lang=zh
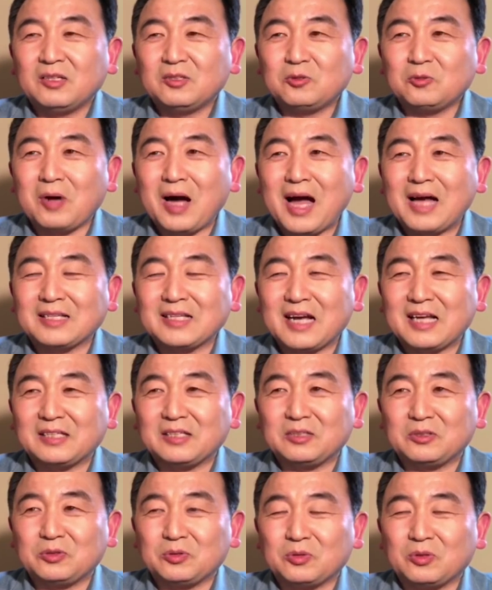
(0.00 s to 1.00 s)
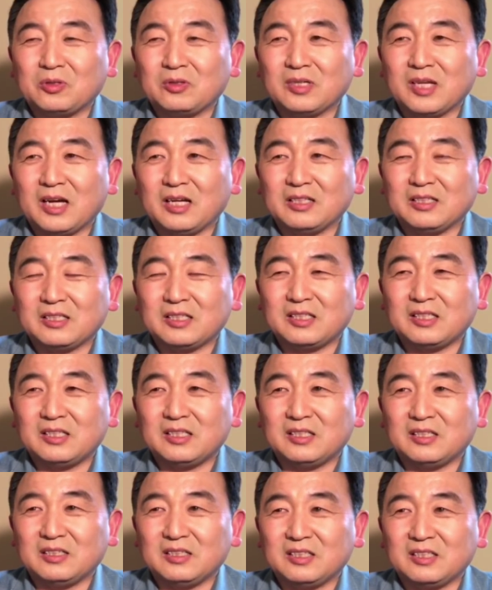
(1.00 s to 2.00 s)
抓他的时候呢，
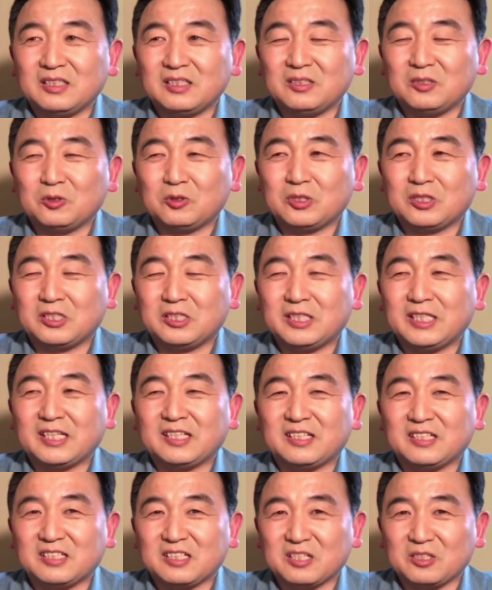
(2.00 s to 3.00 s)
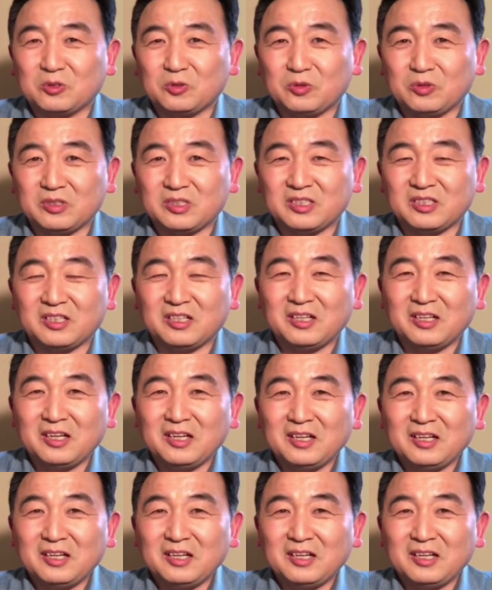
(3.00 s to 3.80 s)
是是直接的证据是，